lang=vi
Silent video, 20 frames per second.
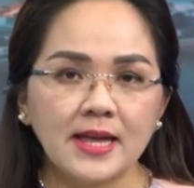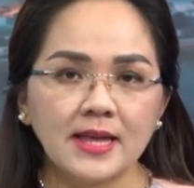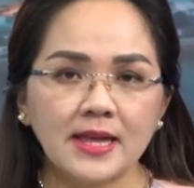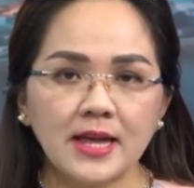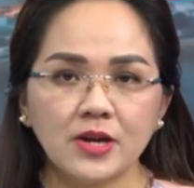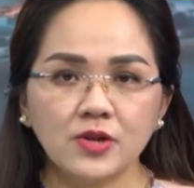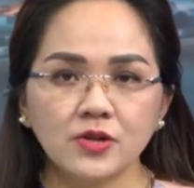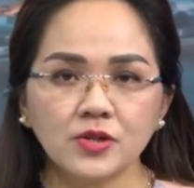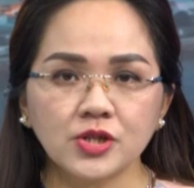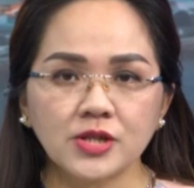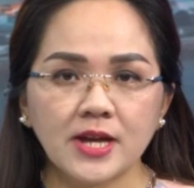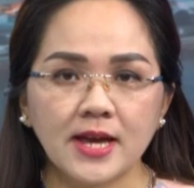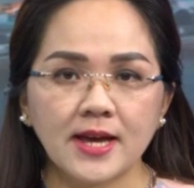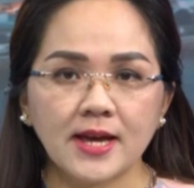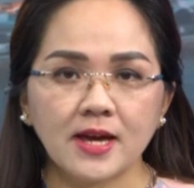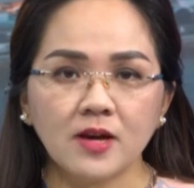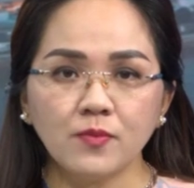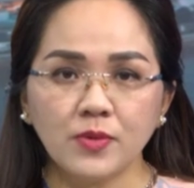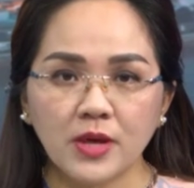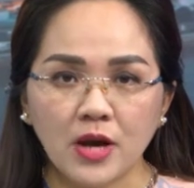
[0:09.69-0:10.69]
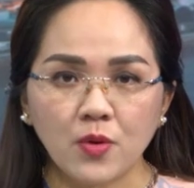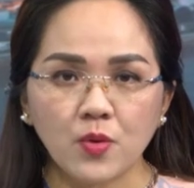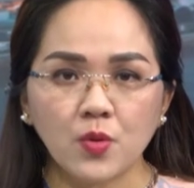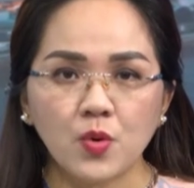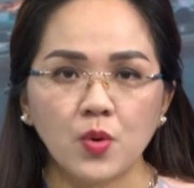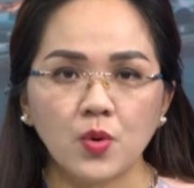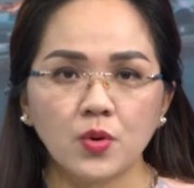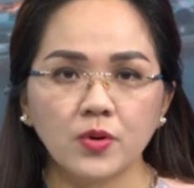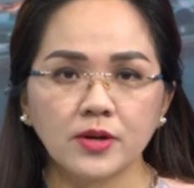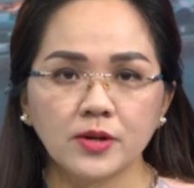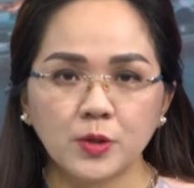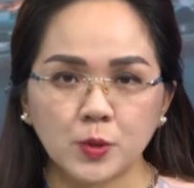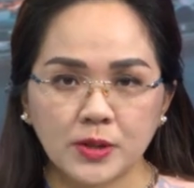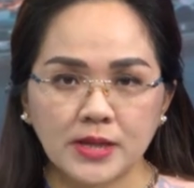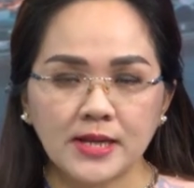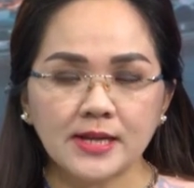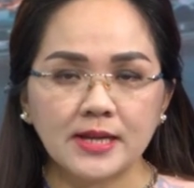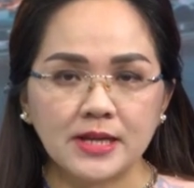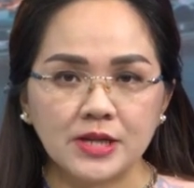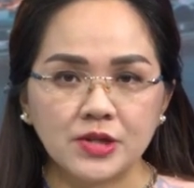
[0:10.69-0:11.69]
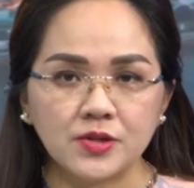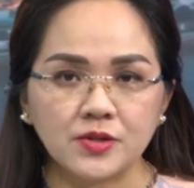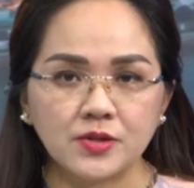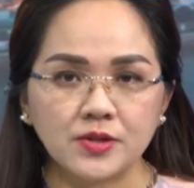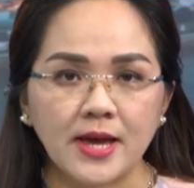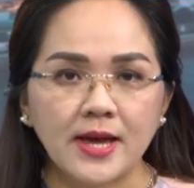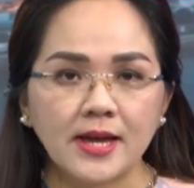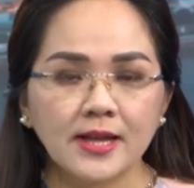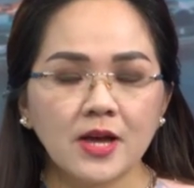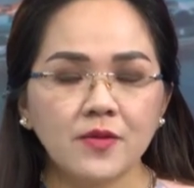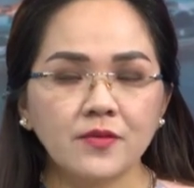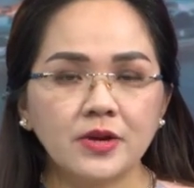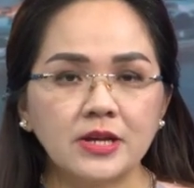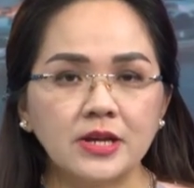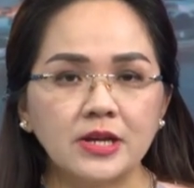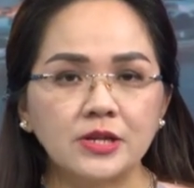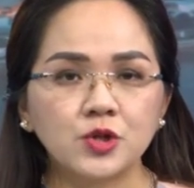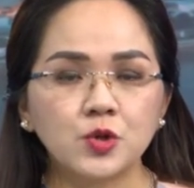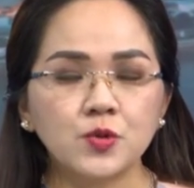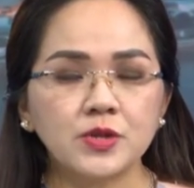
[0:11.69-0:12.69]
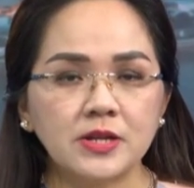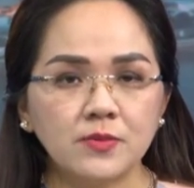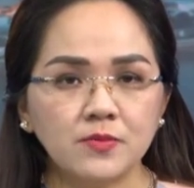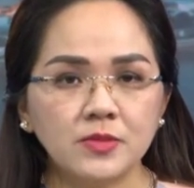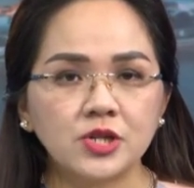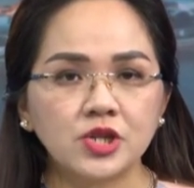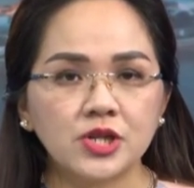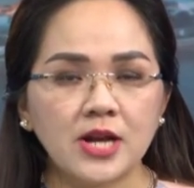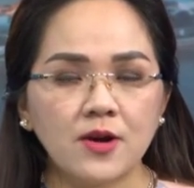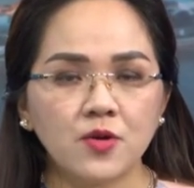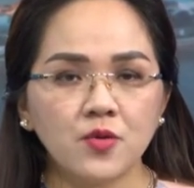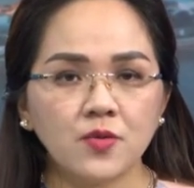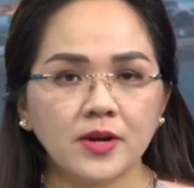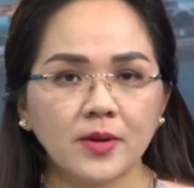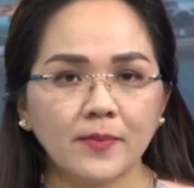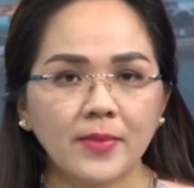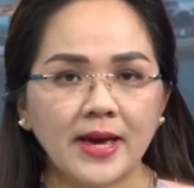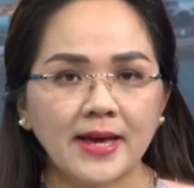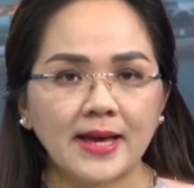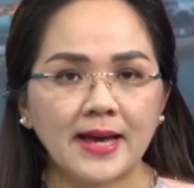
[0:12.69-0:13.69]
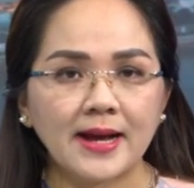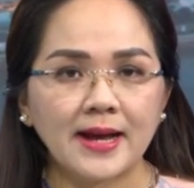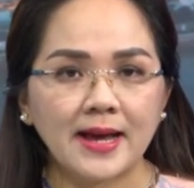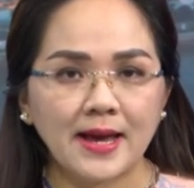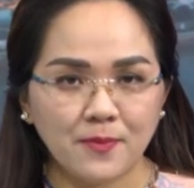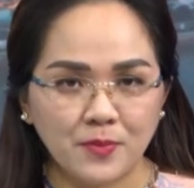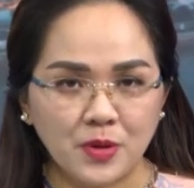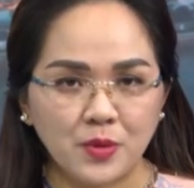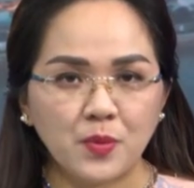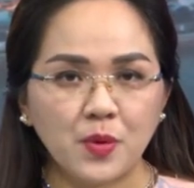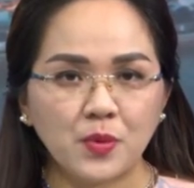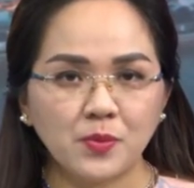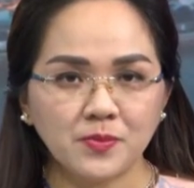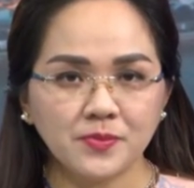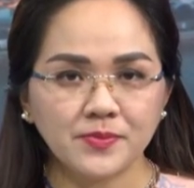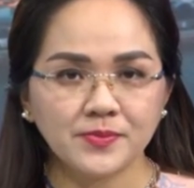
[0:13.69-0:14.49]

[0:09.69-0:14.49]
nhà nước sẽ vào cuộc điều tiết thị trường theo Nghị định số 96 năm 2024.